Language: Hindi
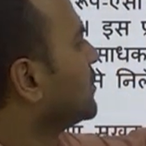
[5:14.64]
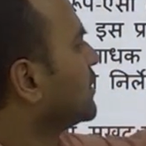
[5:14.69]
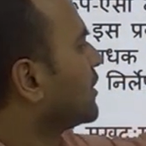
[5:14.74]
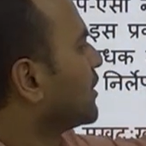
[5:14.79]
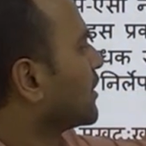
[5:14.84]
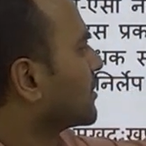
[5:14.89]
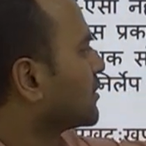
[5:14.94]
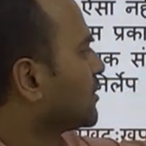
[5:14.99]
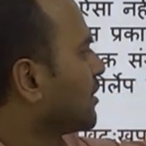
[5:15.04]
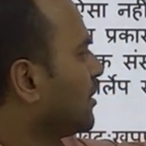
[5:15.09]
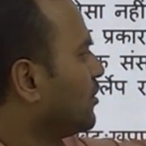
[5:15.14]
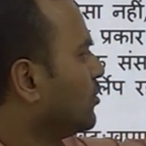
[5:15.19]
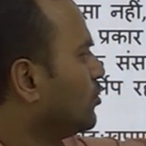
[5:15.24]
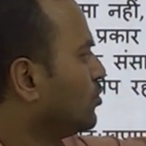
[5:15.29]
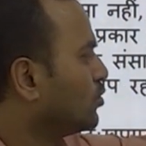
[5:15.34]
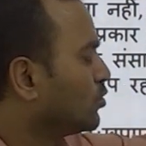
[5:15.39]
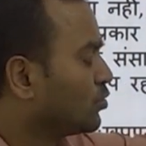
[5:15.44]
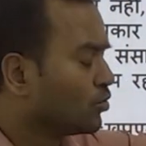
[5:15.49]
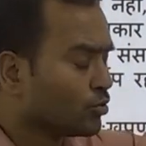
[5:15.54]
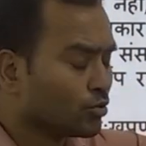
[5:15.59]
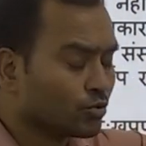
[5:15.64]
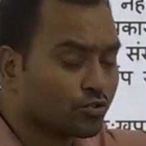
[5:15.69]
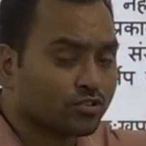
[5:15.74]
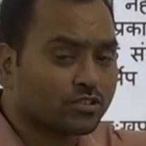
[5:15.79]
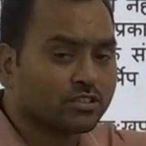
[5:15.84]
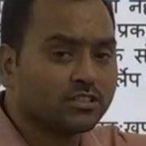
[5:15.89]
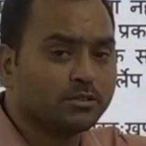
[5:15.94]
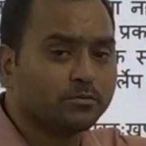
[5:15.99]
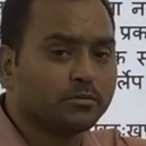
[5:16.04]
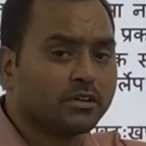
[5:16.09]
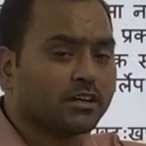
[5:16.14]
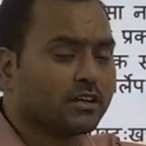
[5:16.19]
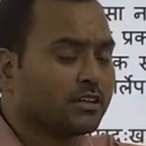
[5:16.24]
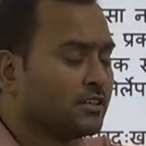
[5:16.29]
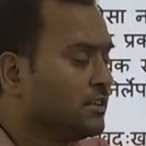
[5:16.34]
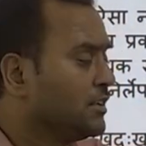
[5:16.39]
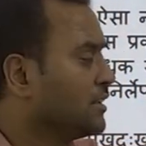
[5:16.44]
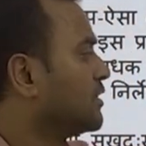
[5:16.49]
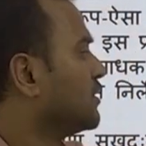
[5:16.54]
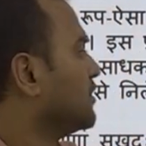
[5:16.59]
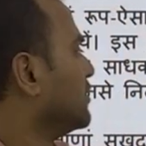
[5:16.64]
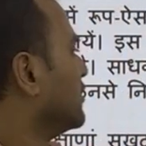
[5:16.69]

लगता हो उसी में अधिक